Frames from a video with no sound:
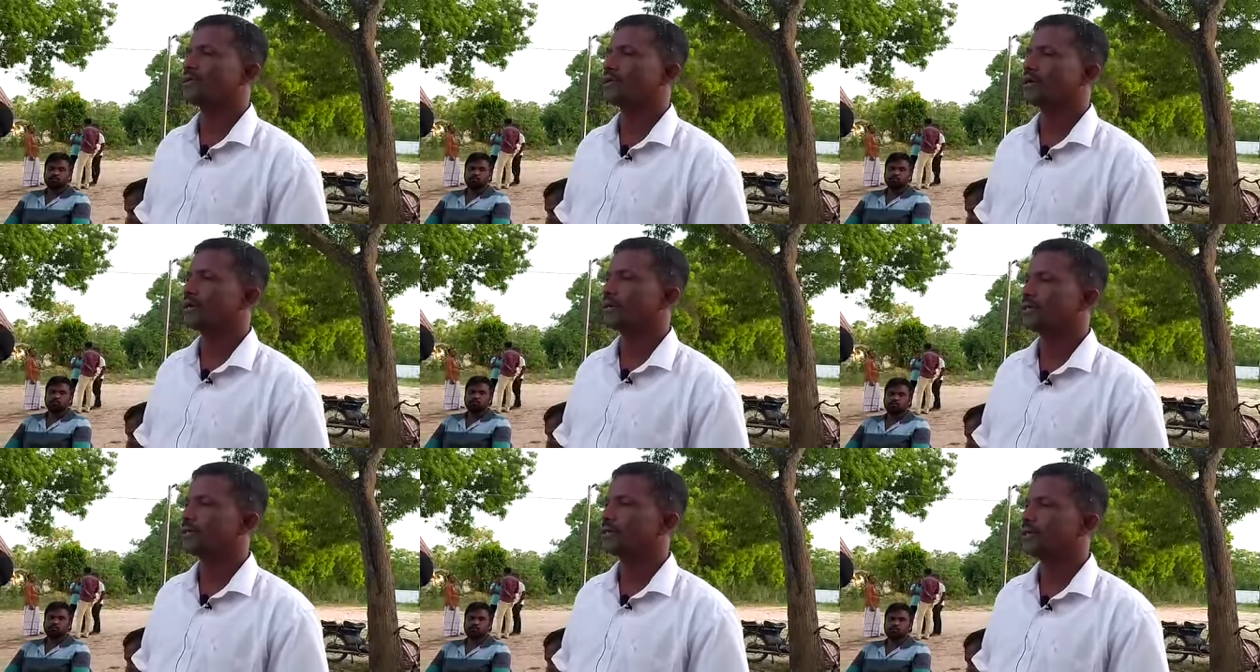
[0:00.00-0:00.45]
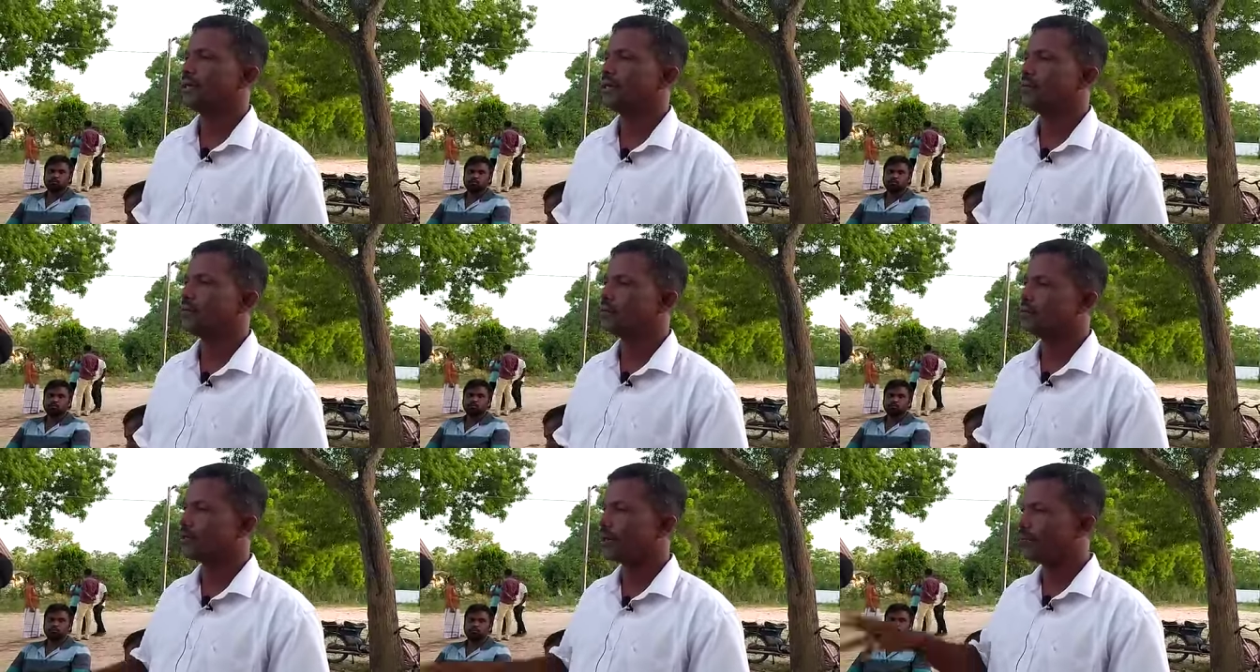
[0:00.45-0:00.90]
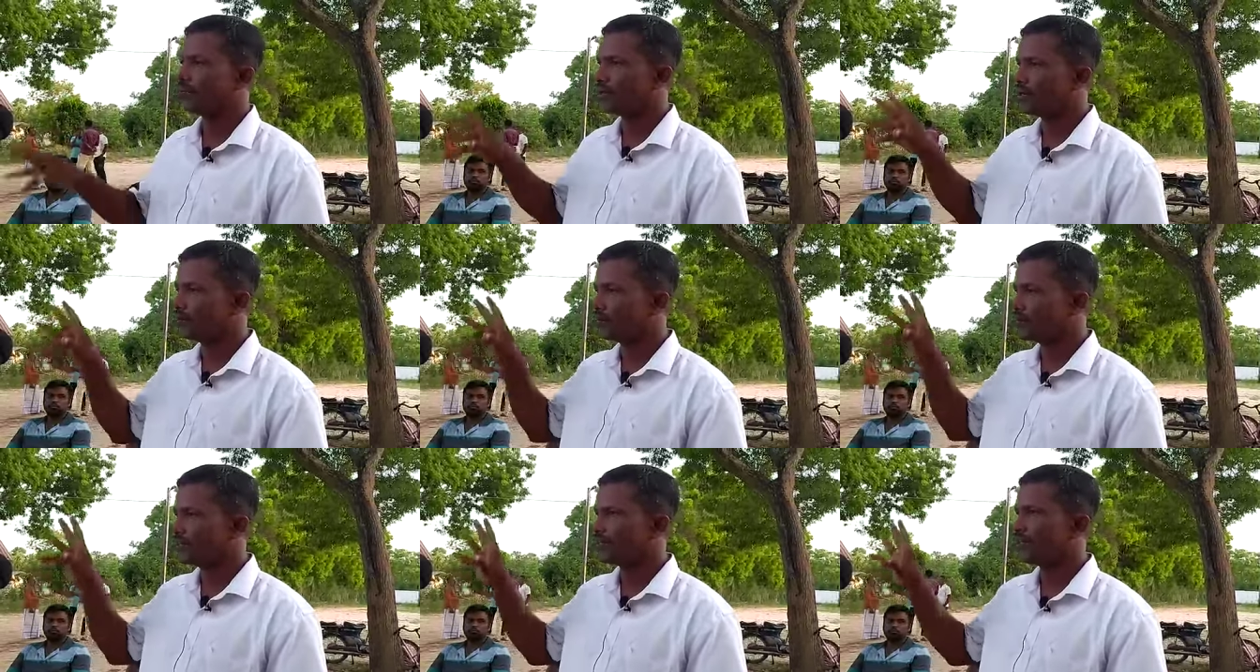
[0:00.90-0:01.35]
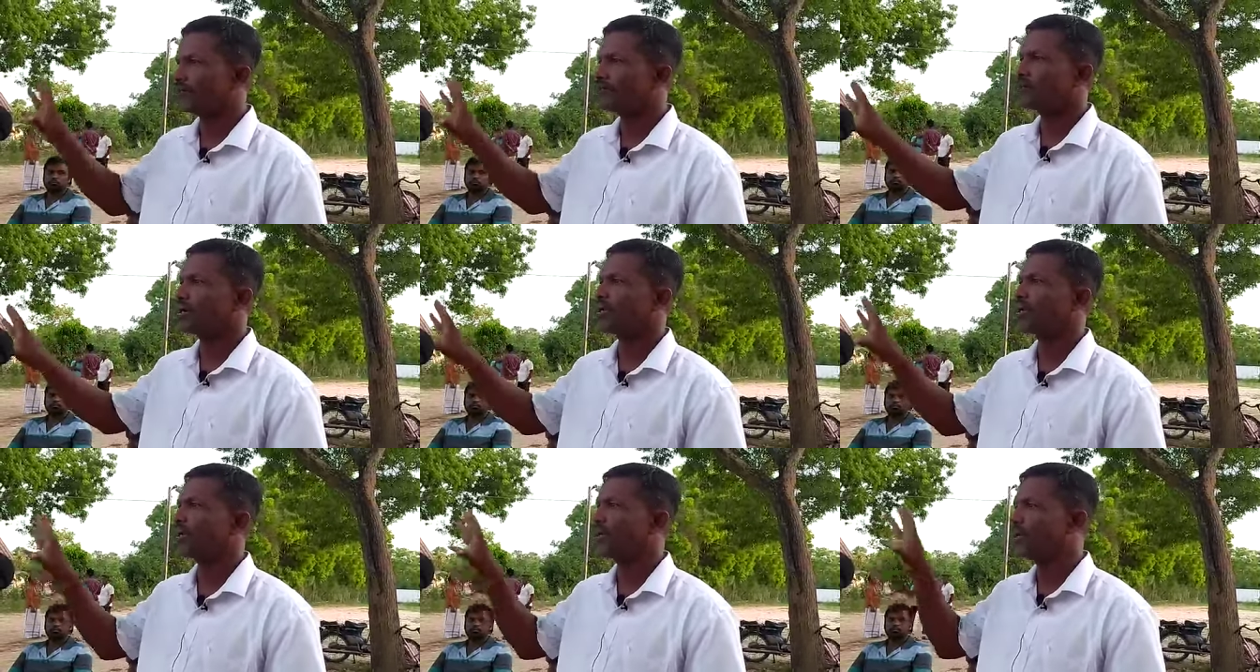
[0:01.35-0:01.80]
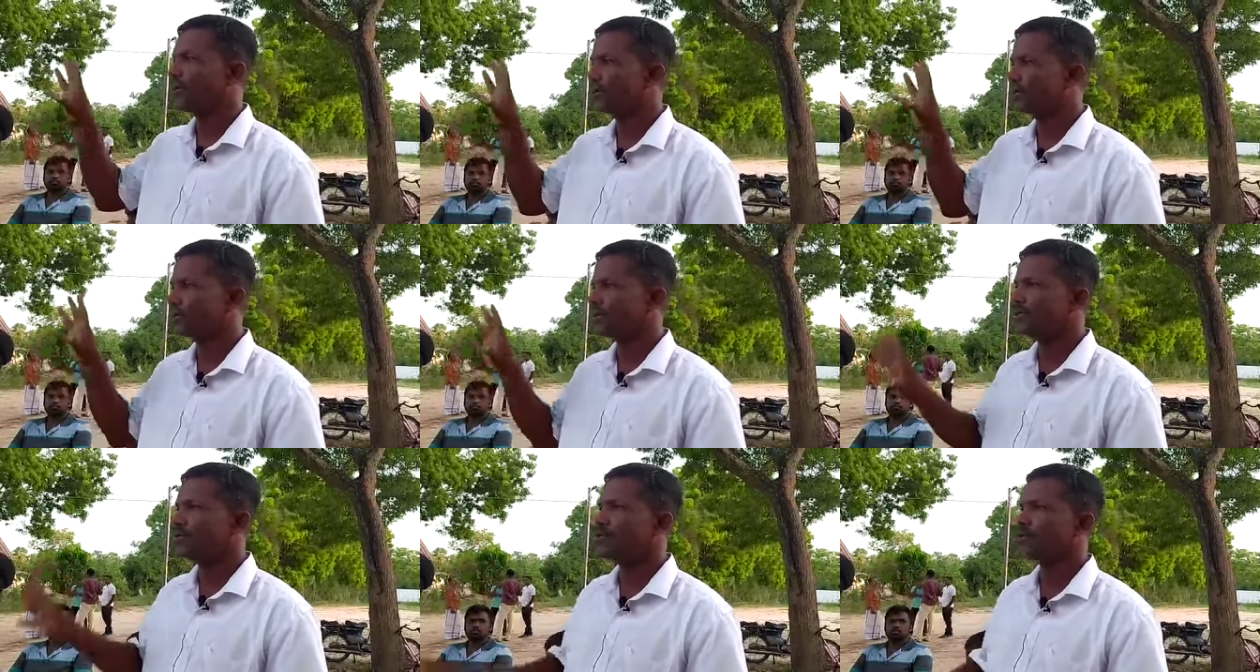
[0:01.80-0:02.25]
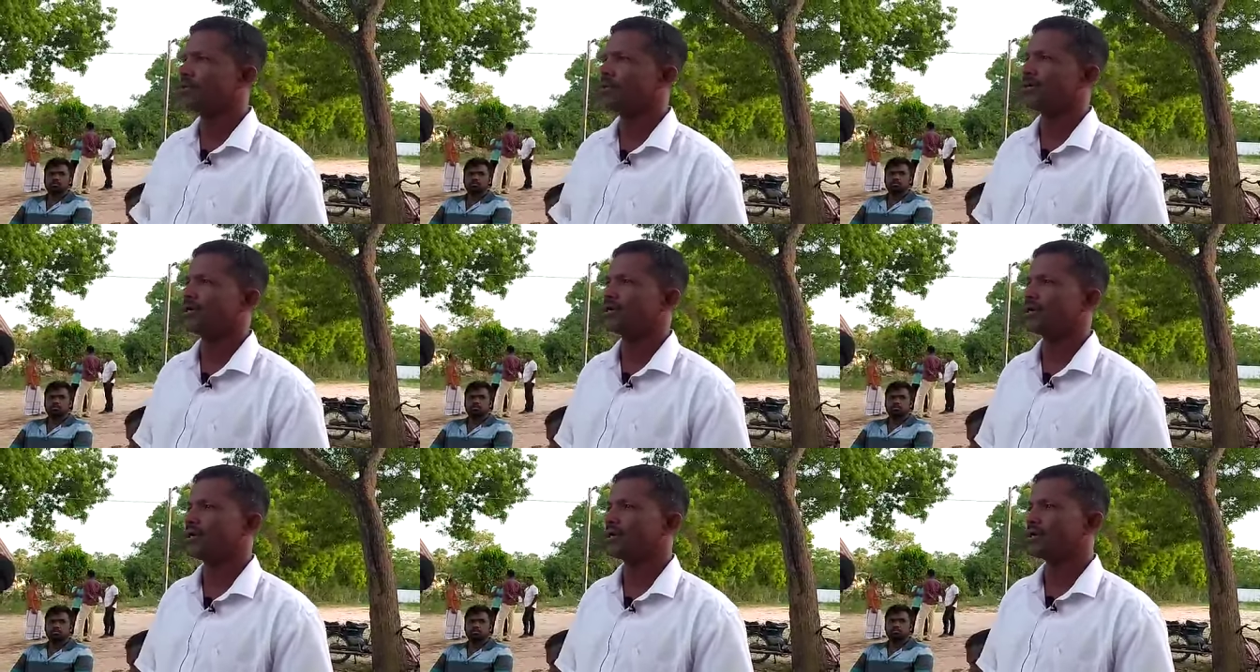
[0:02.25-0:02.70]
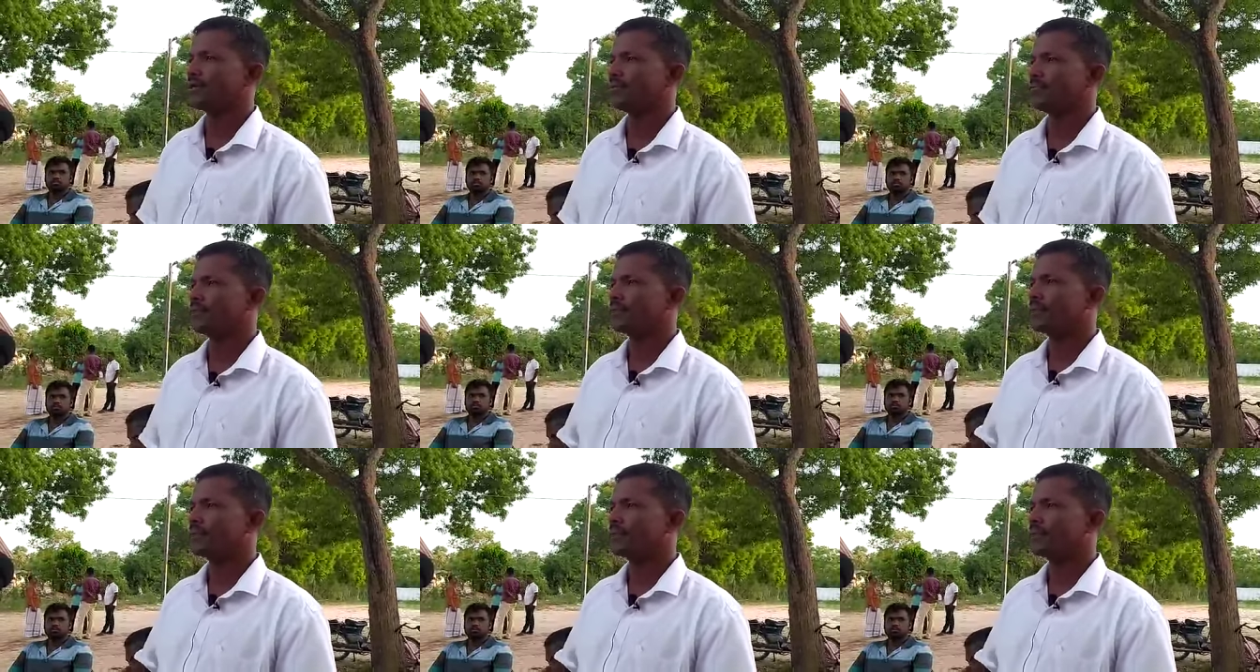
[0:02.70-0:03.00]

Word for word: அந்த இடத்தில் ஒரு தமிழர் பிரதி தவிசாளராக இன்றிருந்து கொண்டிருக்கிறார்